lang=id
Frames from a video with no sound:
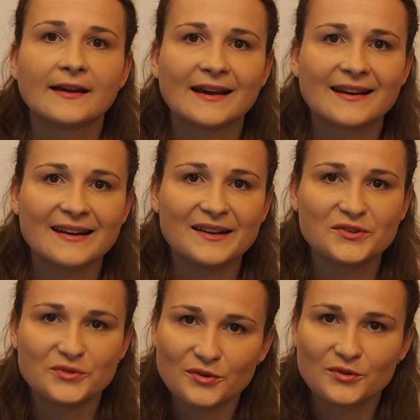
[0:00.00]
Karena
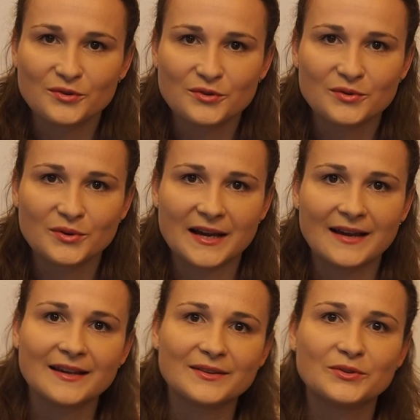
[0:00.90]
dulu gula
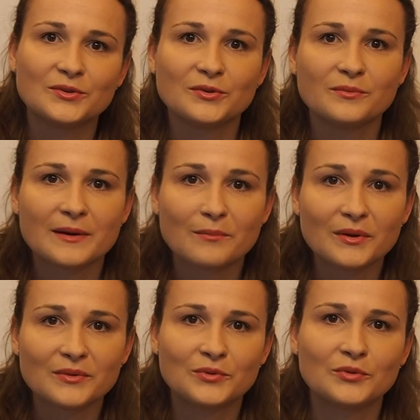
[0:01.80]
itu
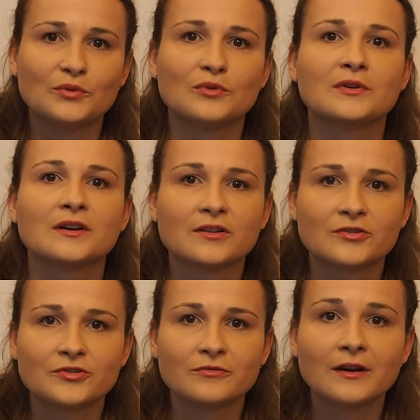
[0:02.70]
berbentuk
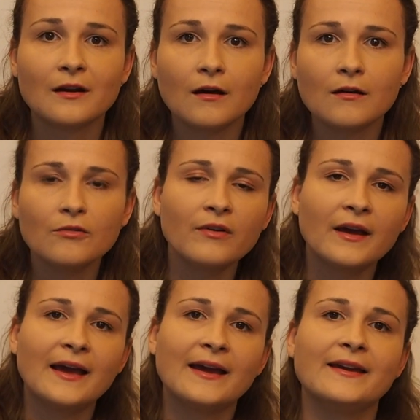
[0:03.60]
sugar loaf
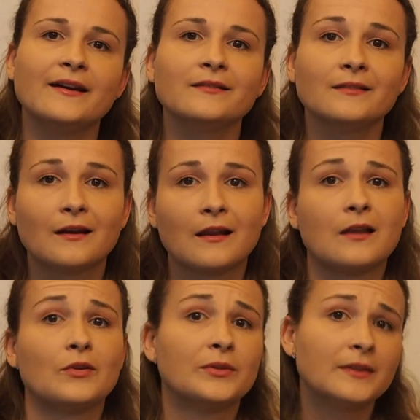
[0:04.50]
yang
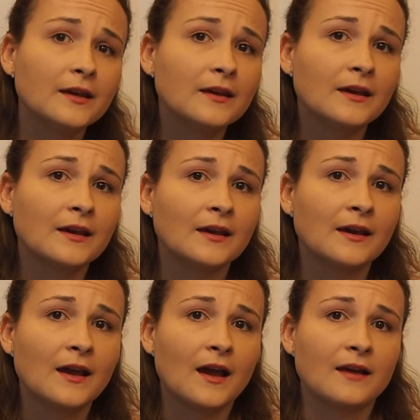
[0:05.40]
terlalu tinggi
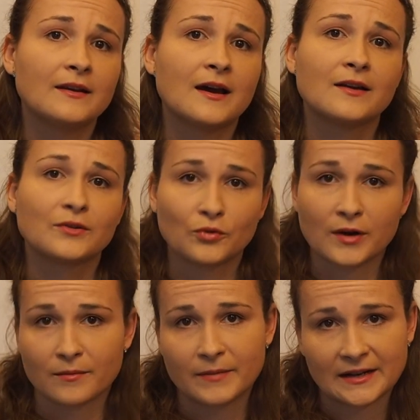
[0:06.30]
dan
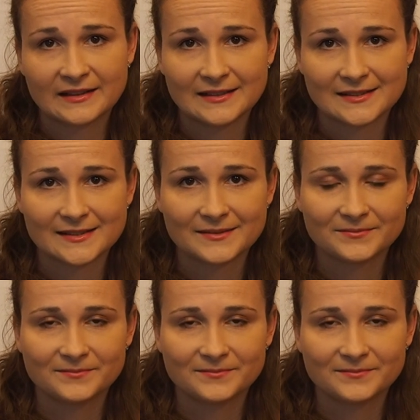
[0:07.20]
kurang praktis.